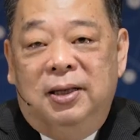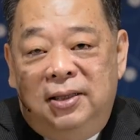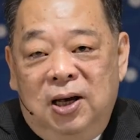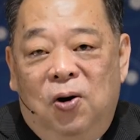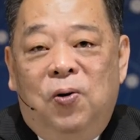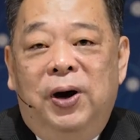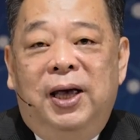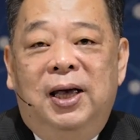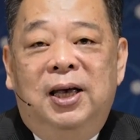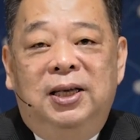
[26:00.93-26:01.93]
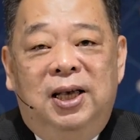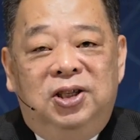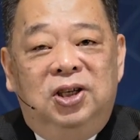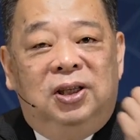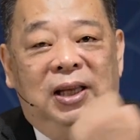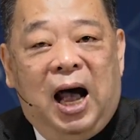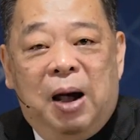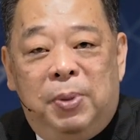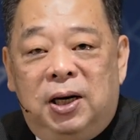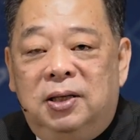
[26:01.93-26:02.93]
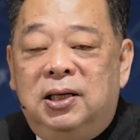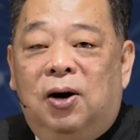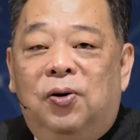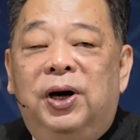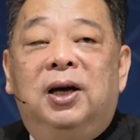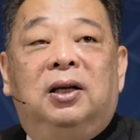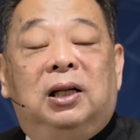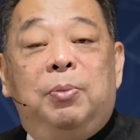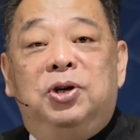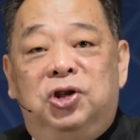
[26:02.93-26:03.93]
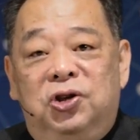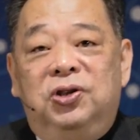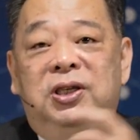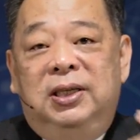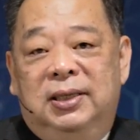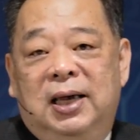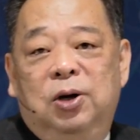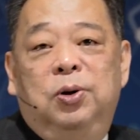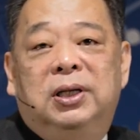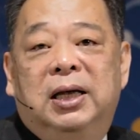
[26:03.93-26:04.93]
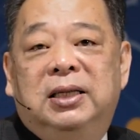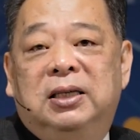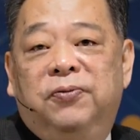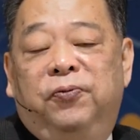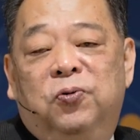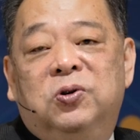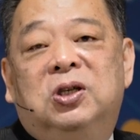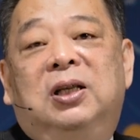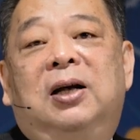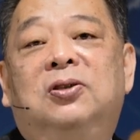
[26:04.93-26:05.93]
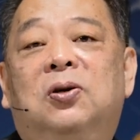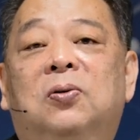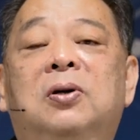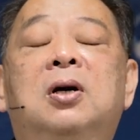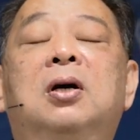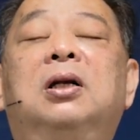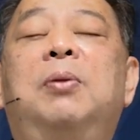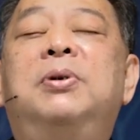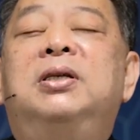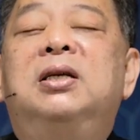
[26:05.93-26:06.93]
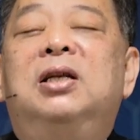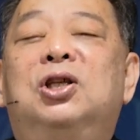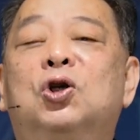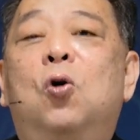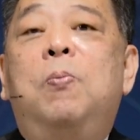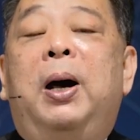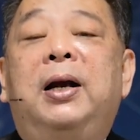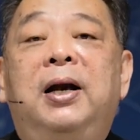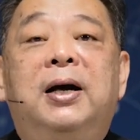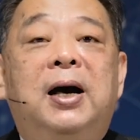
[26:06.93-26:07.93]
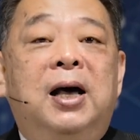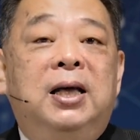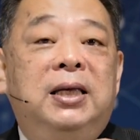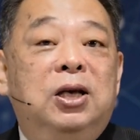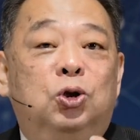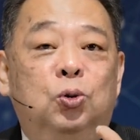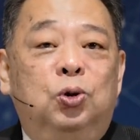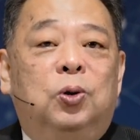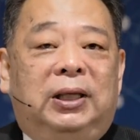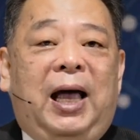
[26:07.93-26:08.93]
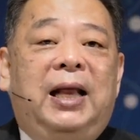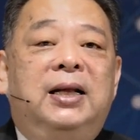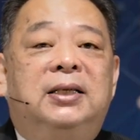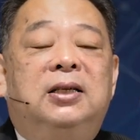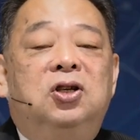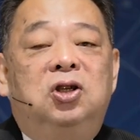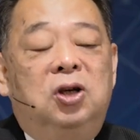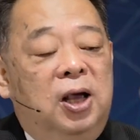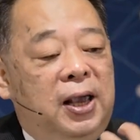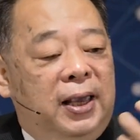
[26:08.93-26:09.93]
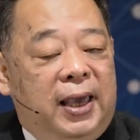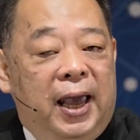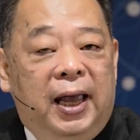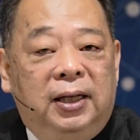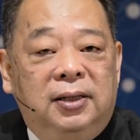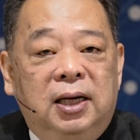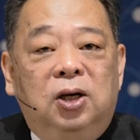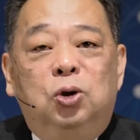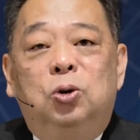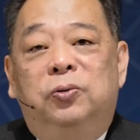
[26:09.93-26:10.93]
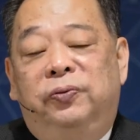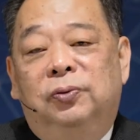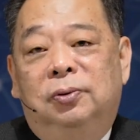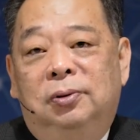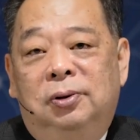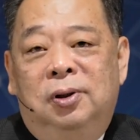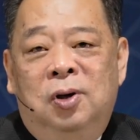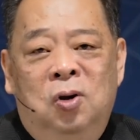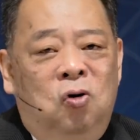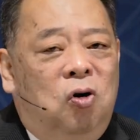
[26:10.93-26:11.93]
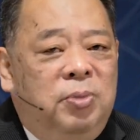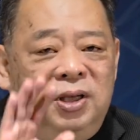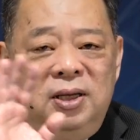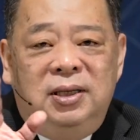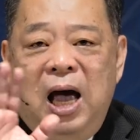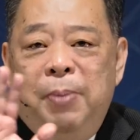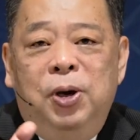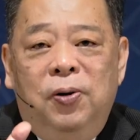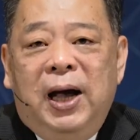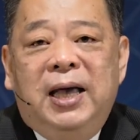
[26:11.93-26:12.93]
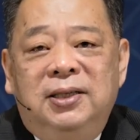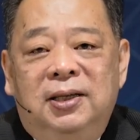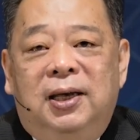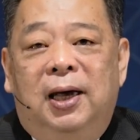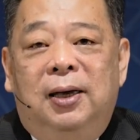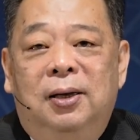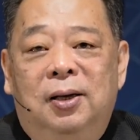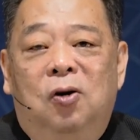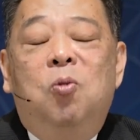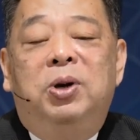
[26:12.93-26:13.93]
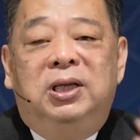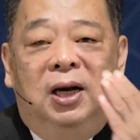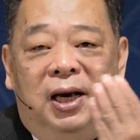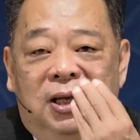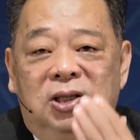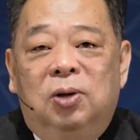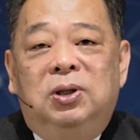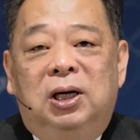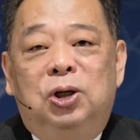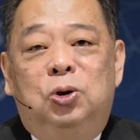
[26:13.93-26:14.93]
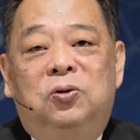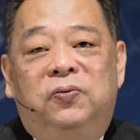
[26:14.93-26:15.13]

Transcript: 教会也是他们的教会，他们实际参与在这些服饰当中，他们心里充满了那个耶稣所谈的这件事给的这样的祝福。我们甚至还没有开始给，我们已经领受这个祝